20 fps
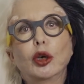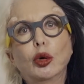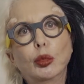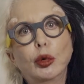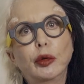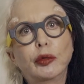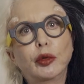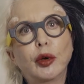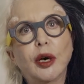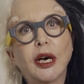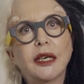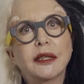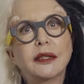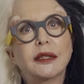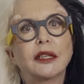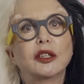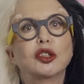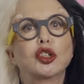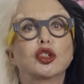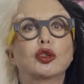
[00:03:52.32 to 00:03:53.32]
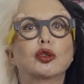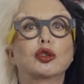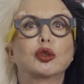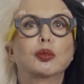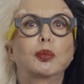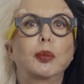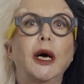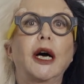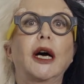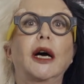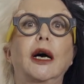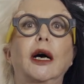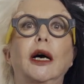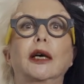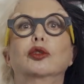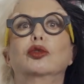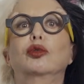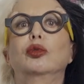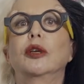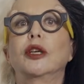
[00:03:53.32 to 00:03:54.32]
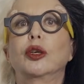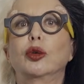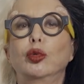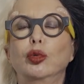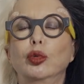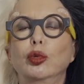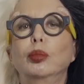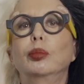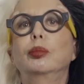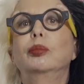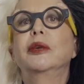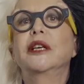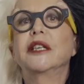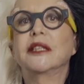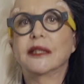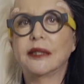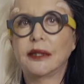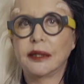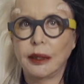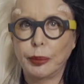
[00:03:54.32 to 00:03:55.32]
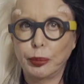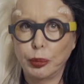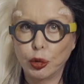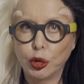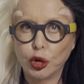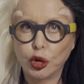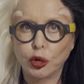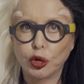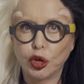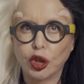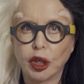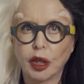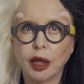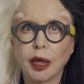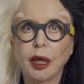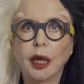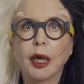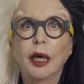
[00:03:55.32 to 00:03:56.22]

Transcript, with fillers: on me voit, ça ne change pas à tous les coups, mais ça peut changer